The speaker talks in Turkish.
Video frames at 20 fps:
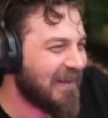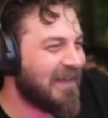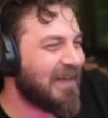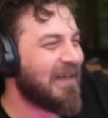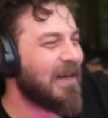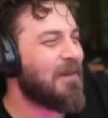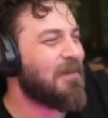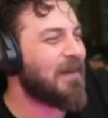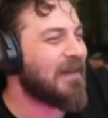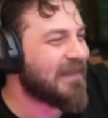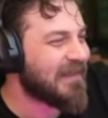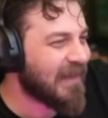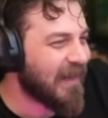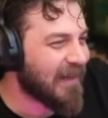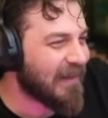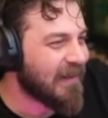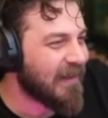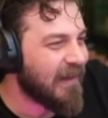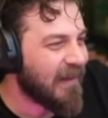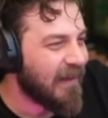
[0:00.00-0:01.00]
Grab X
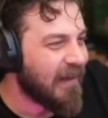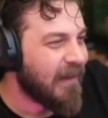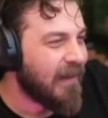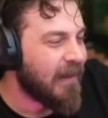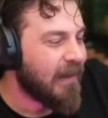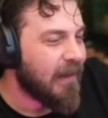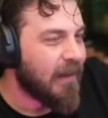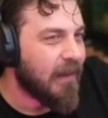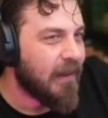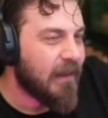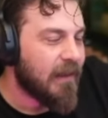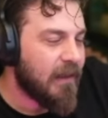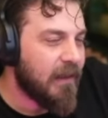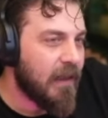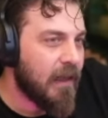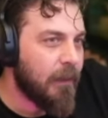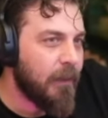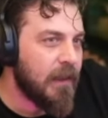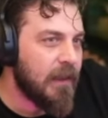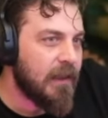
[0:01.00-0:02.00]
kat.
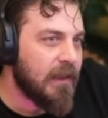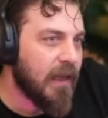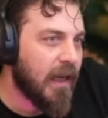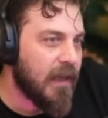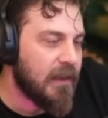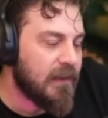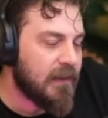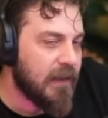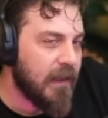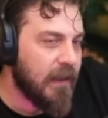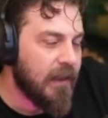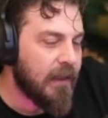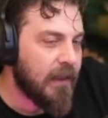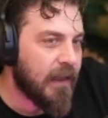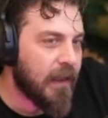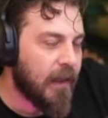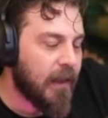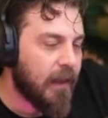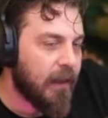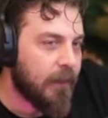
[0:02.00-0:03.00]
Grab'in hikayesi neydi
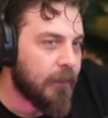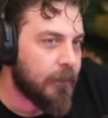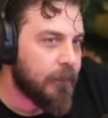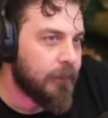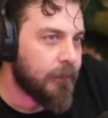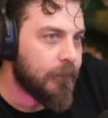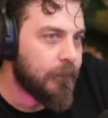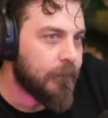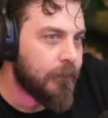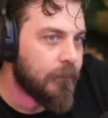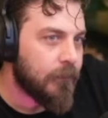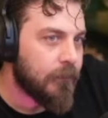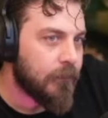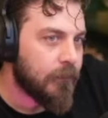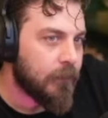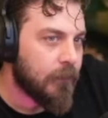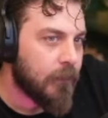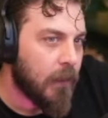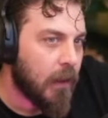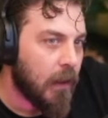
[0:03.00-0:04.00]
ya?
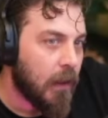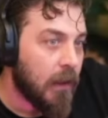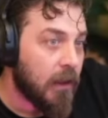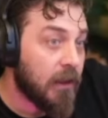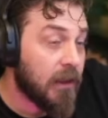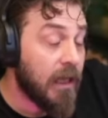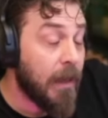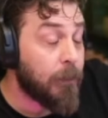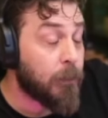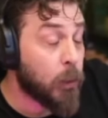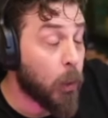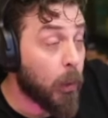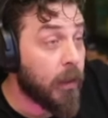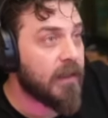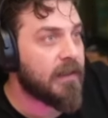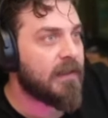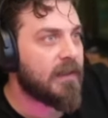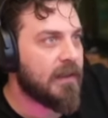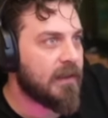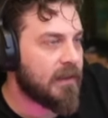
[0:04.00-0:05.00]
Grab çok
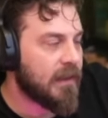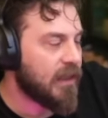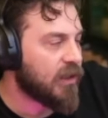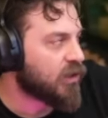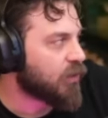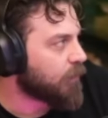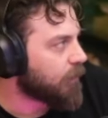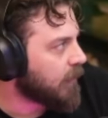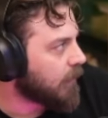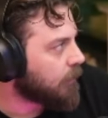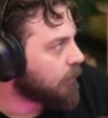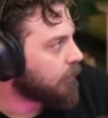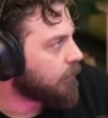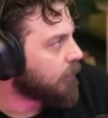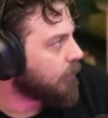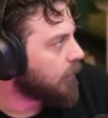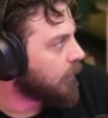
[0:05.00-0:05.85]
eski izleyicim benim.